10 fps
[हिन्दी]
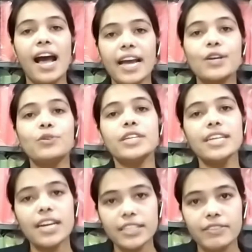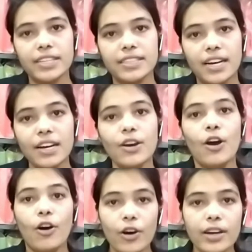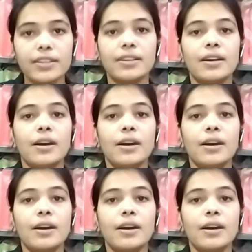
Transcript: हाईकोर्ट की अधिवक्ता और